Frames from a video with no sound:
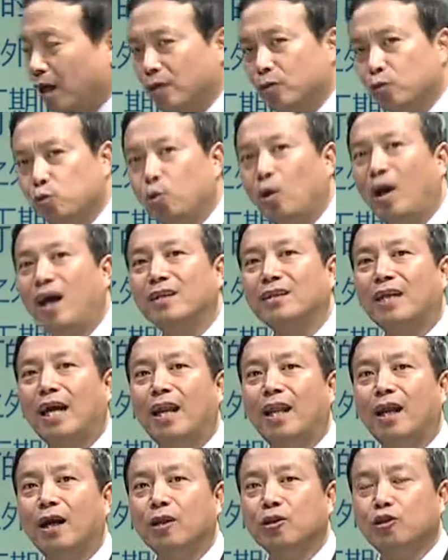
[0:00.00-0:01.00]
主要材
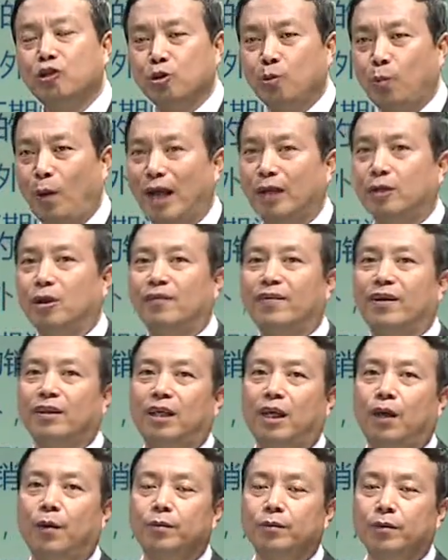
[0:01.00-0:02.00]
料是委托方
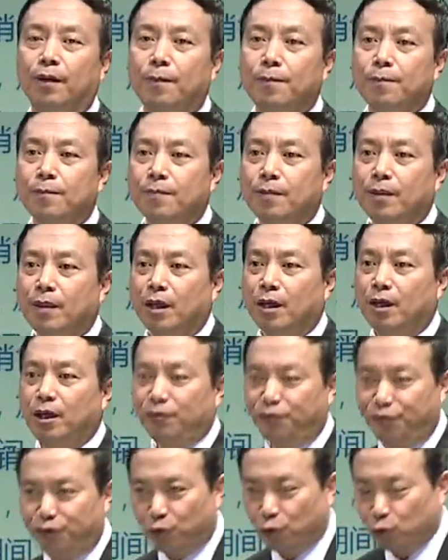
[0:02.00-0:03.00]
提供的，也
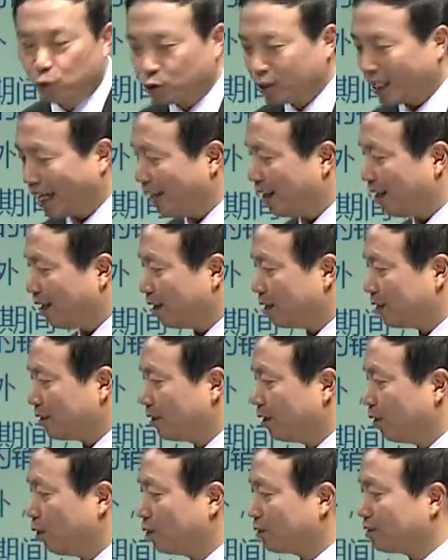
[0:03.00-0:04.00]
辅助材料
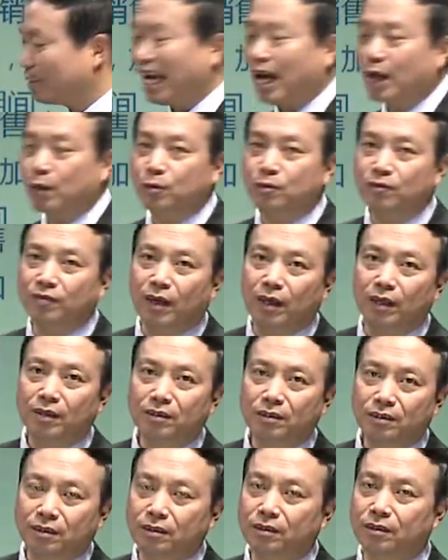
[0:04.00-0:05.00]
由加工方
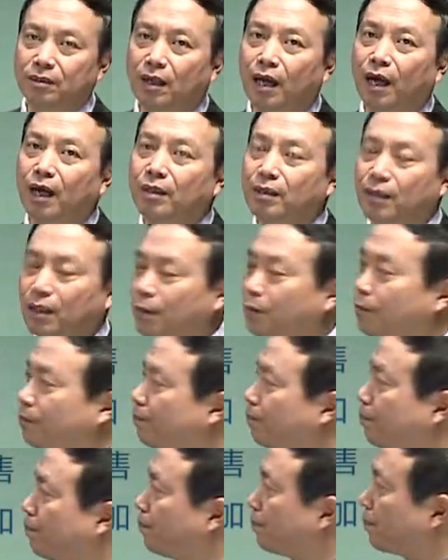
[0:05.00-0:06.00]
自己来提供。
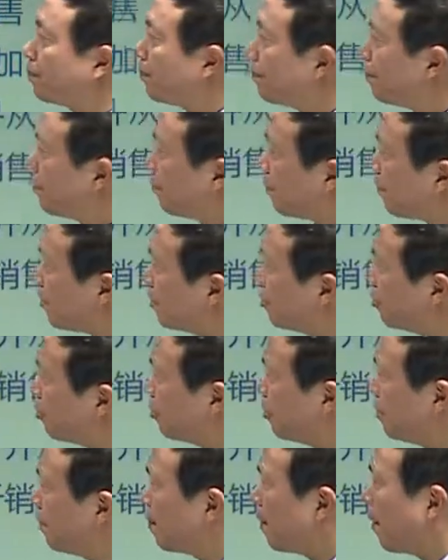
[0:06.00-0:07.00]

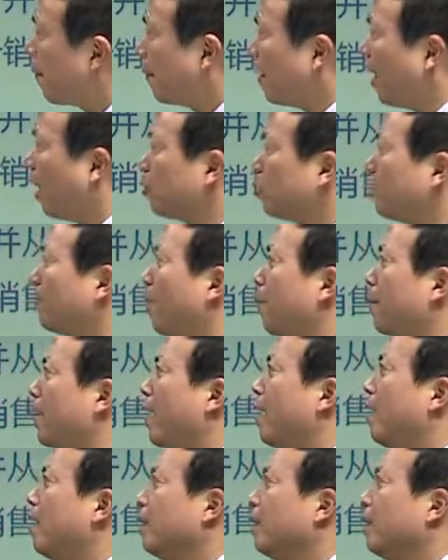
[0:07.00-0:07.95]
四、票据方面，